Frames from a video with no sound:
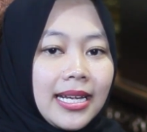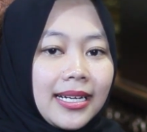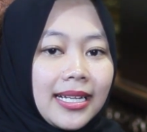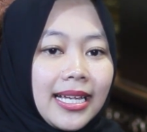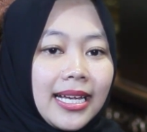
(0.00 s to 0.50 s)
Dan
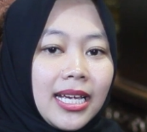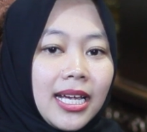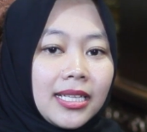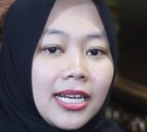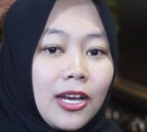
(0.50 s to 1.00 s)

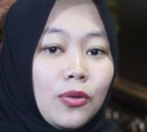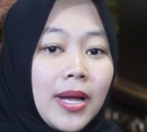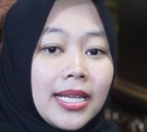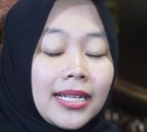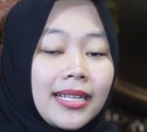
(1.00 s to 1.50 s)
katanya terlalu
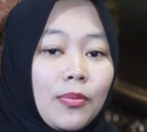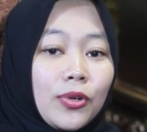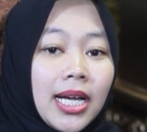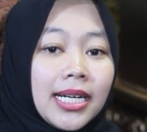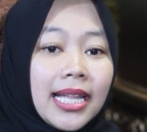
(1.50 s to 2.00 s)
banyak tamu
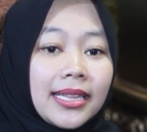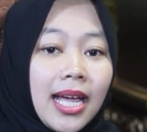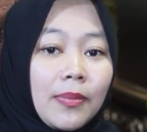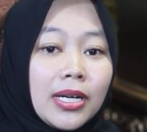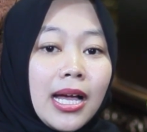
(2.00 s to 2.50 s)
yang
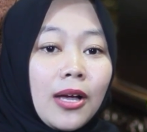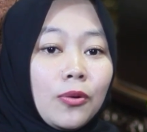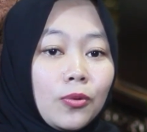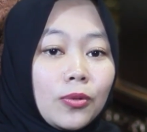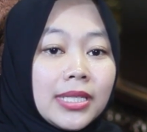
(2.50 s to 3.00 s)
datang
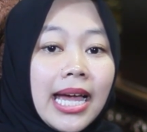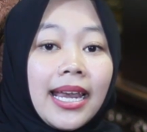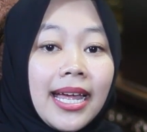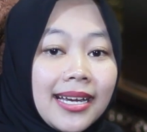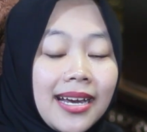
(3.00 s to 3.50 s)
mengganggu
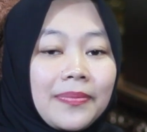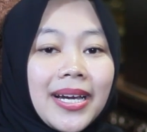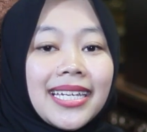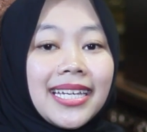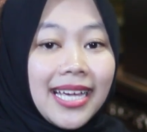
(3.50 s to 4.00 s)
jalan dan
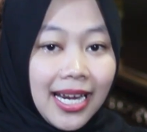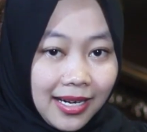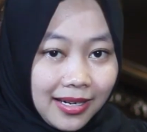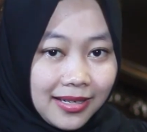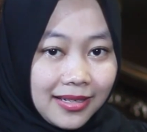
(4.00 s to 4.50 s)
parkiran.
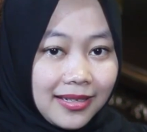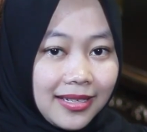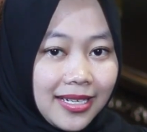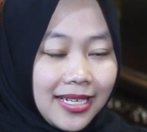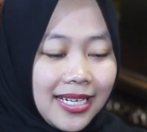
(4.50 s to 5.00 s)

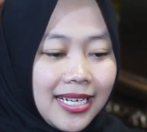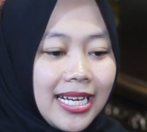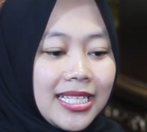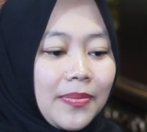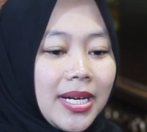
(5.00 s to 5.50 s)

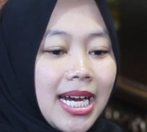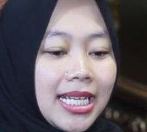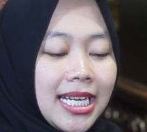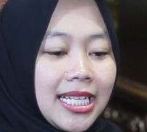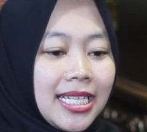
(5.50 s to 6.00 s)
Nah,
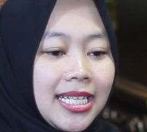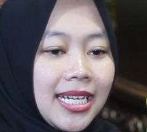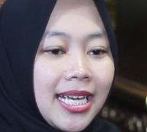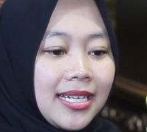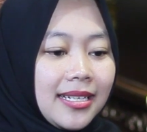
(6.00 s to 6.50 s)
sebenarnya di sini
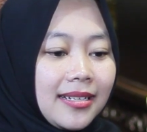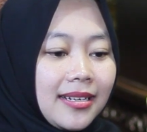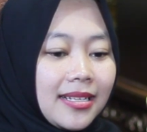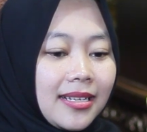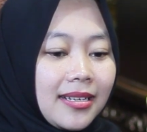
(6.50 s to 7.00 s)
kan
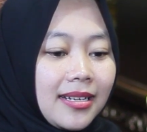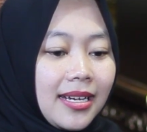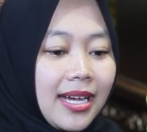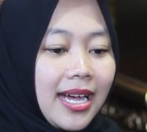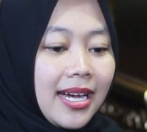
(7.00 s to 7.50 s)

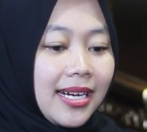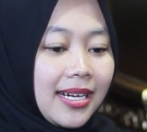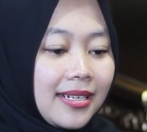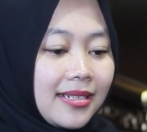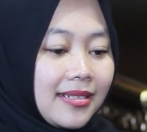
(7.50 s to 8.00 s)
hak
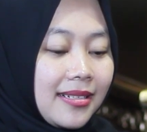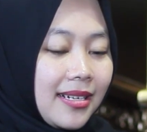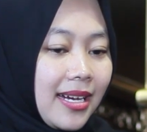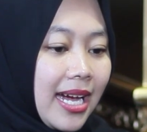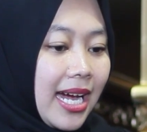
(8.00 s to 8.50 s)

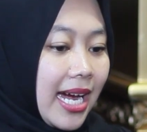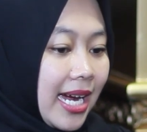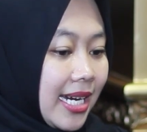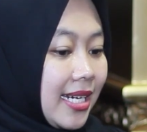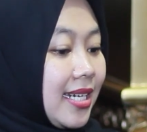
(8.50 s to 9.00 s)

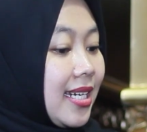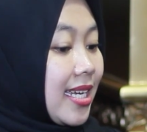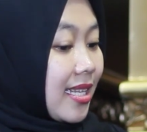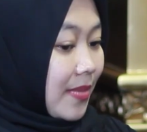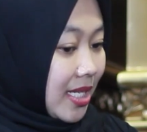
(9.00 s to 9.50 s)
ada di diri
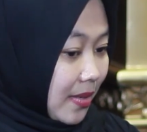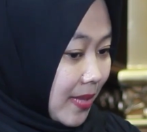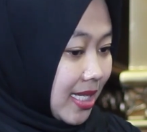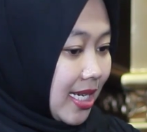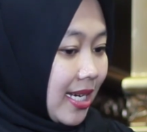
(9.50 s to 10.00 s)
kita
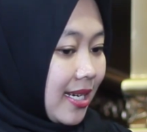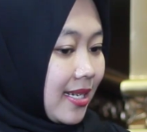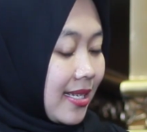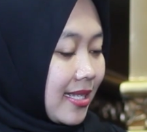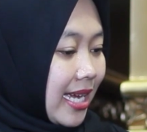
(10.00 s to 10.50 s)
masing-masing ya.
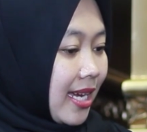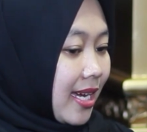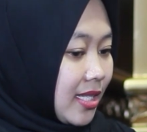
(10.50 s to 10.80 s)
Iya. Saya